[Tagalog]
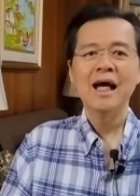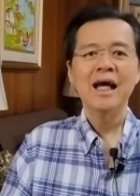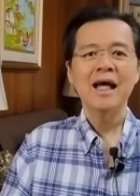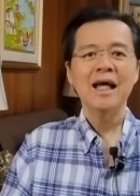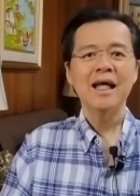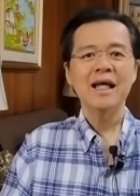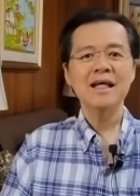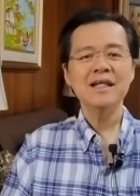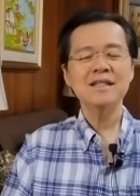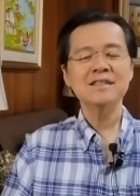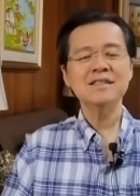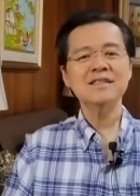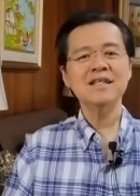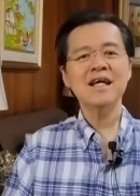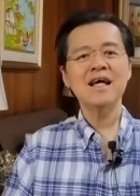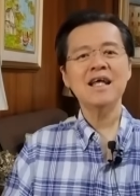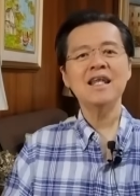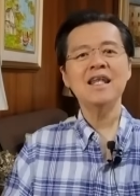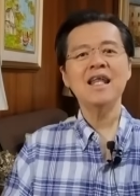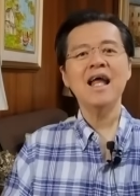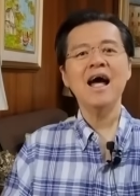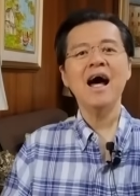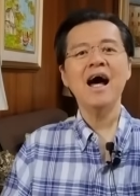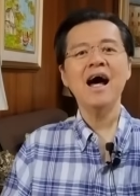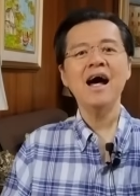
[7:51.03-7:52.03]
Isa
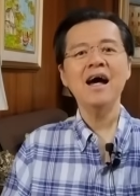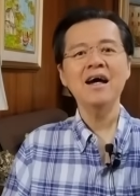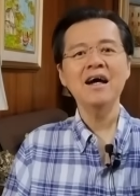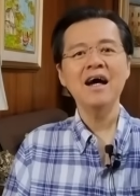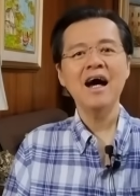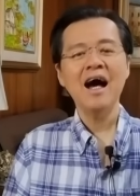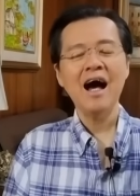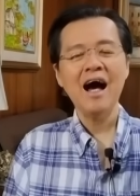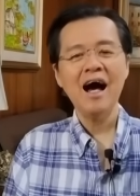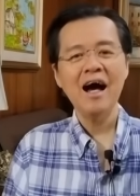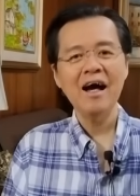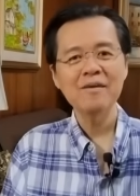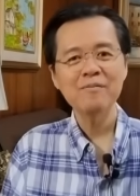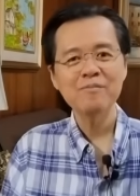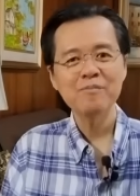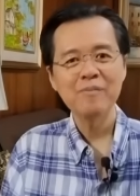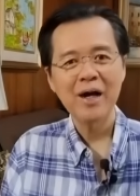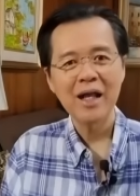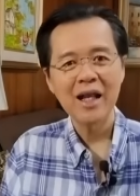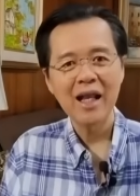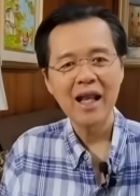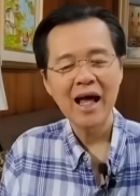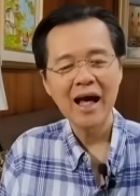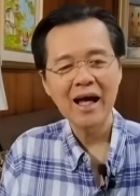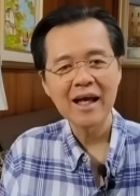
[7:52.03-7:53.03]
lang ang
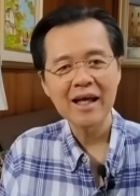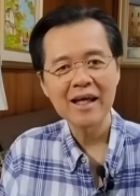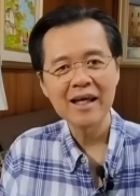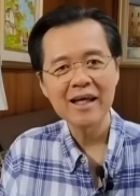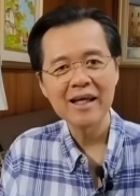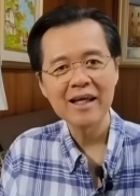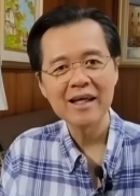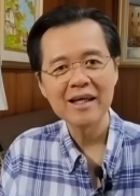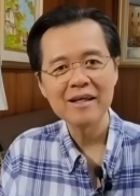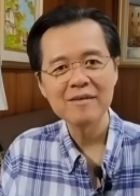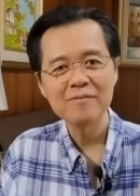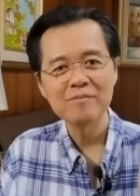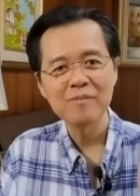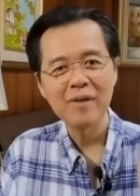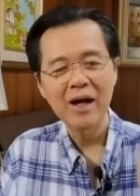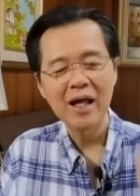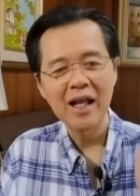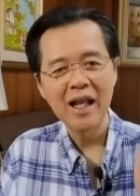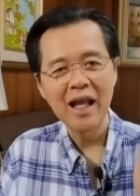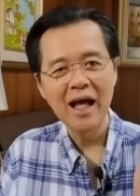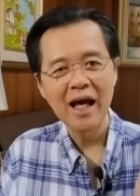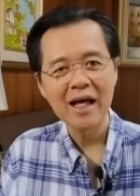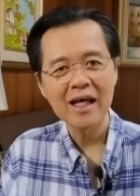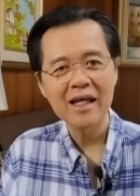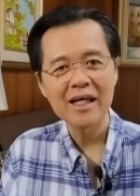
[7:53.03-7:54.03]
malaking,
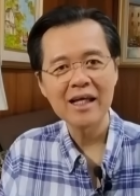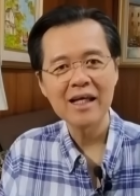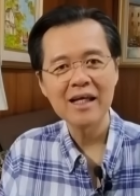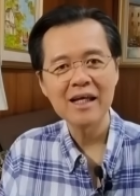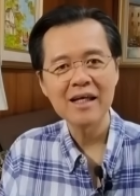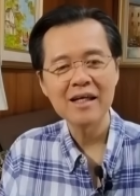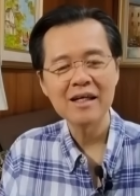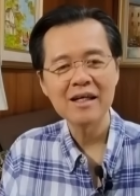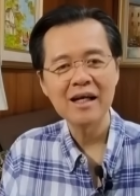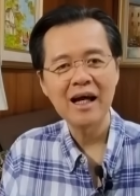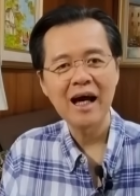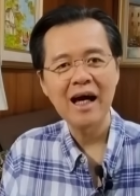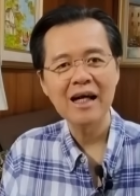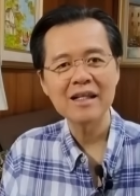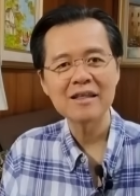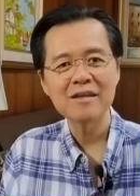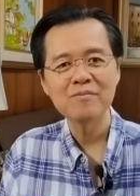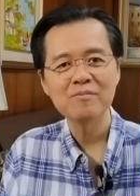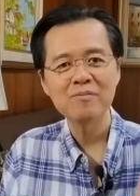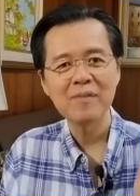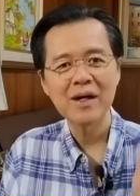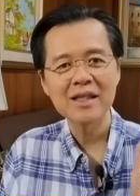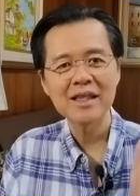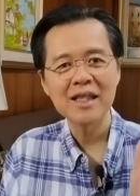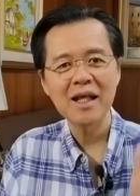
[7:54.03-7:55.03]
malaking at
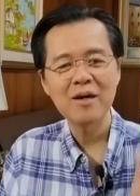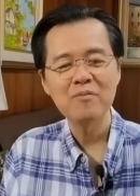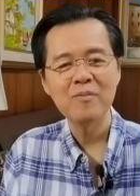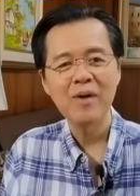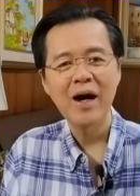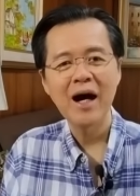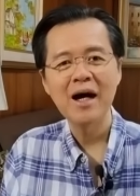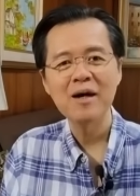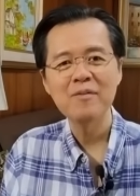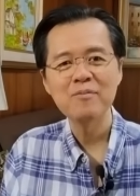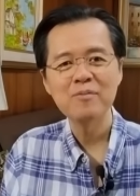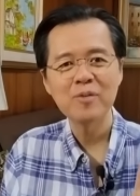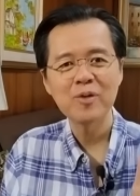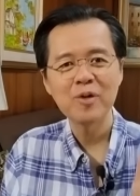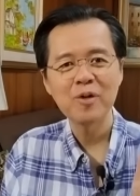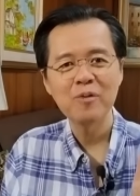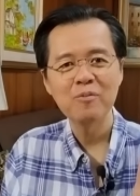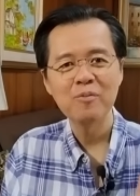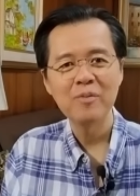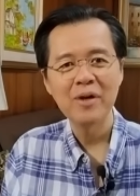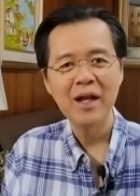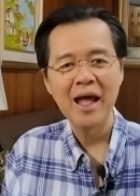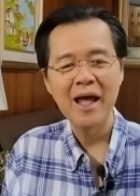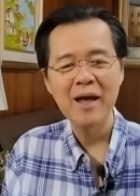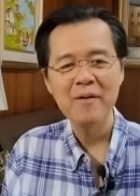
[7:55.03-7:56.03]
matabang
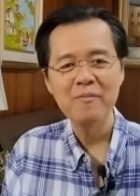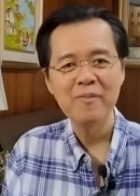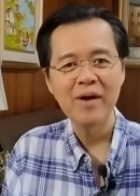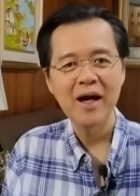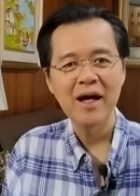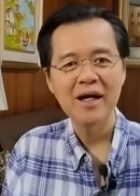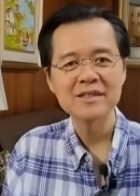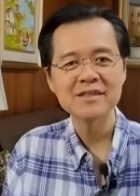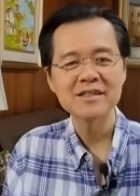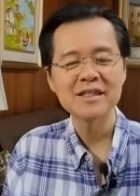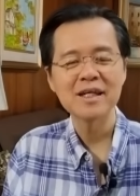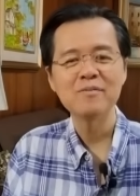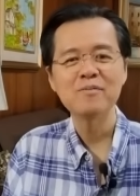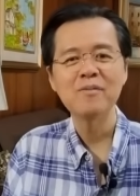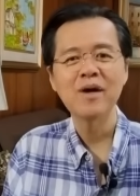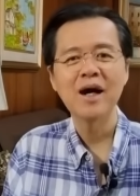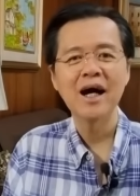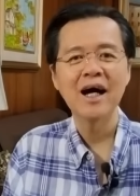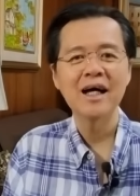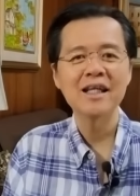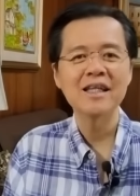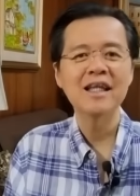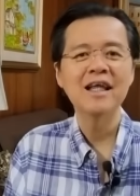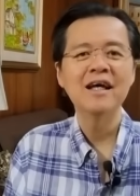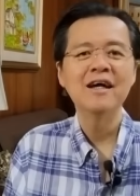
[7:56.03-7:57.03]
problema sa
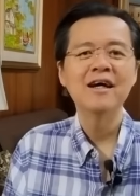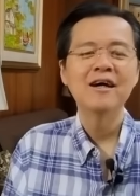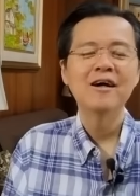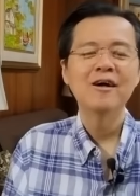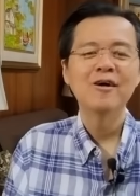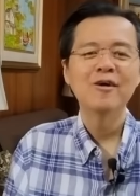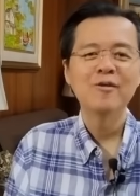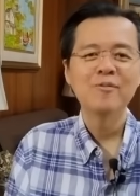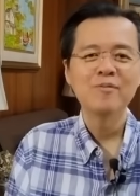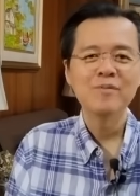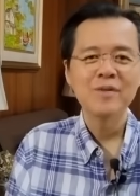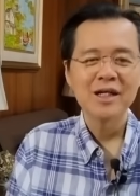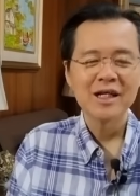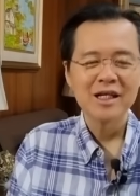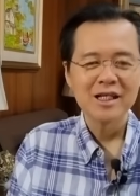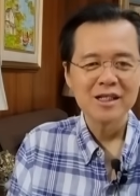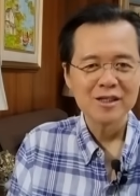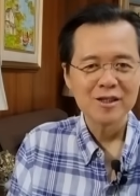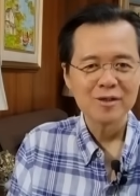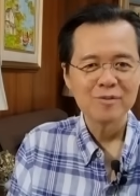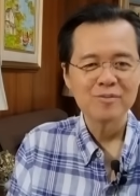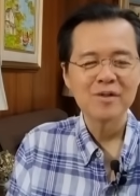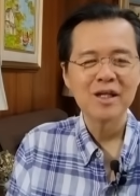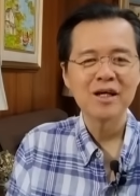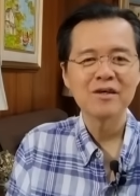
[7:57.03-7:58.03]
mga
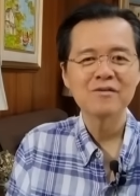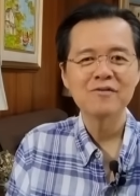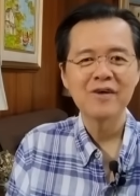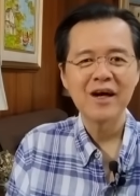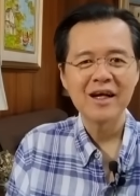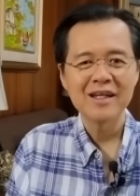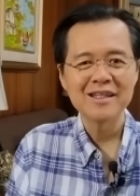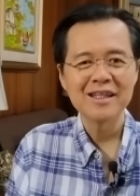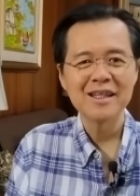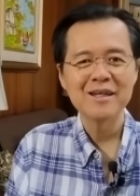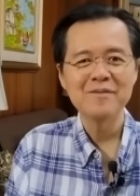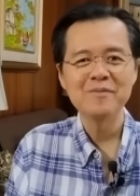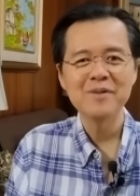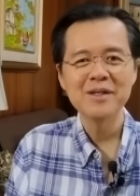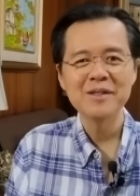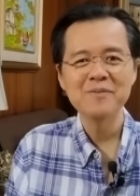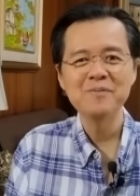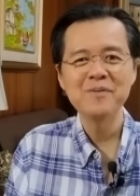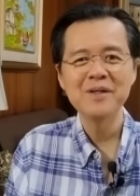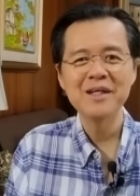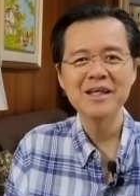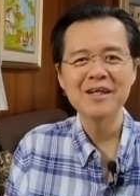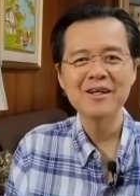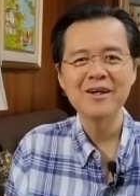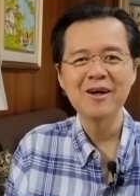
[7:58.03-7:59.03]
umiinom ng vitamin
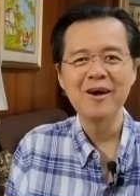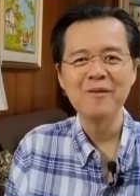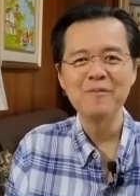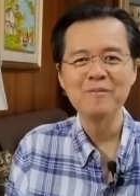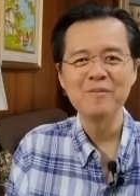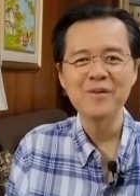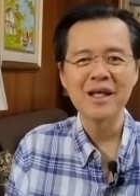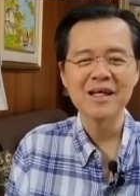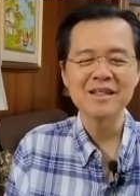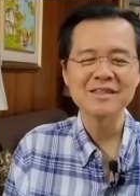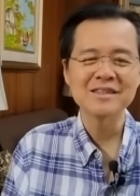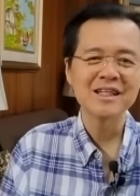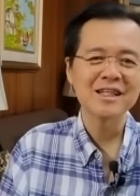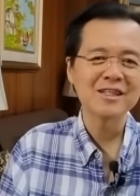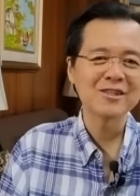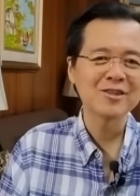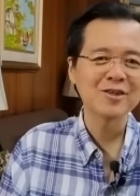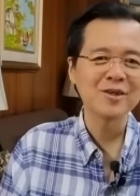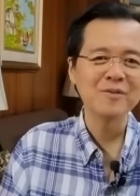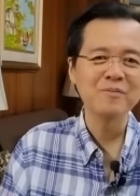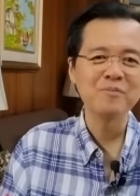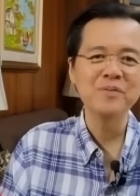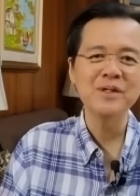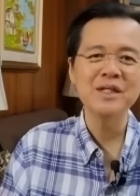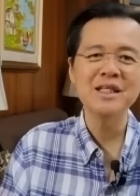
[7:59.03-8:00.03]
B complex. Ito
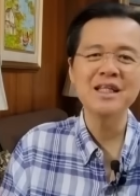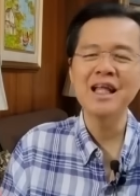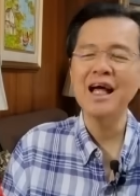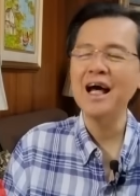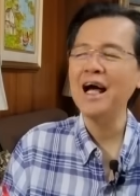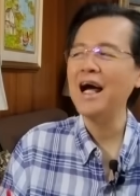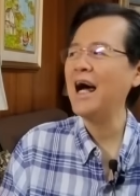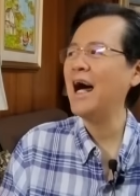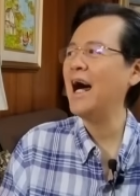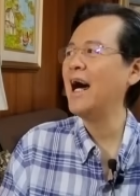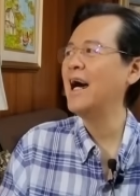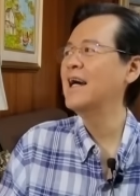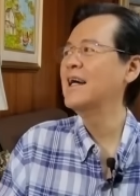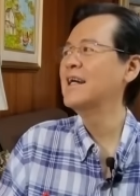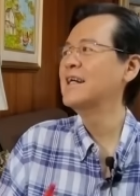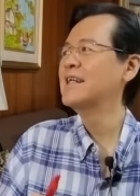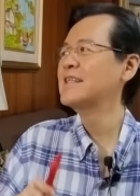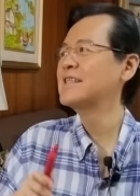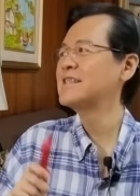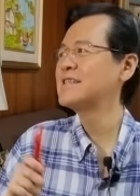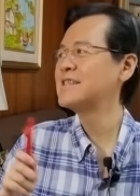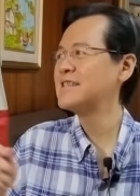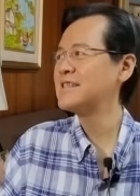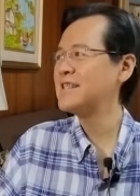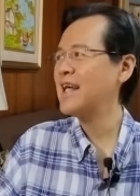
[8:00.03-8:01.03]
yung pinaka
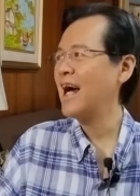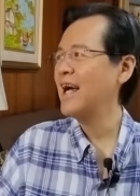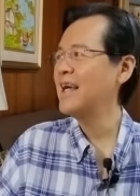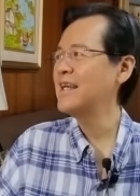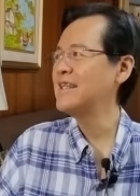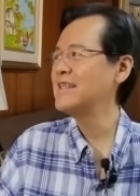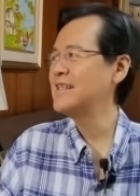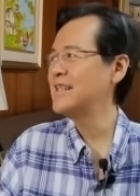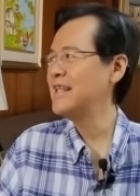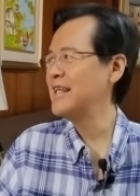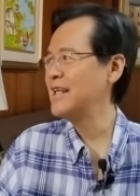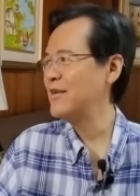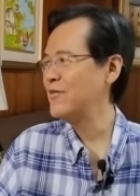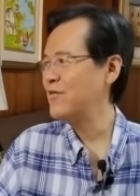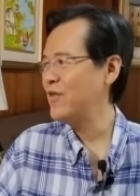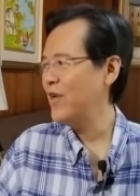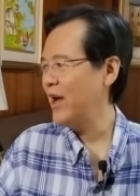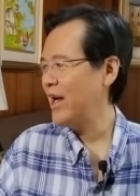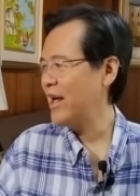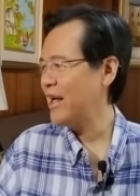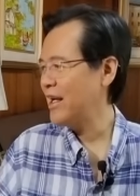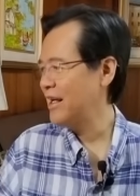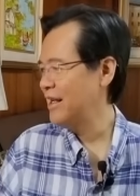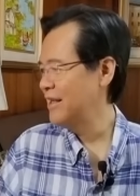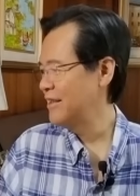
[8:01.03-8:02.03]
side
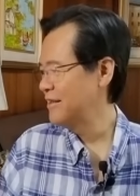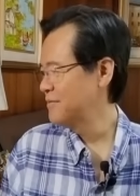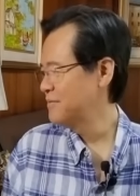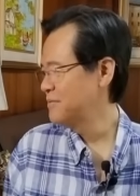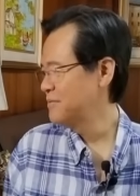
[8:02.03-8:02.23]
effect.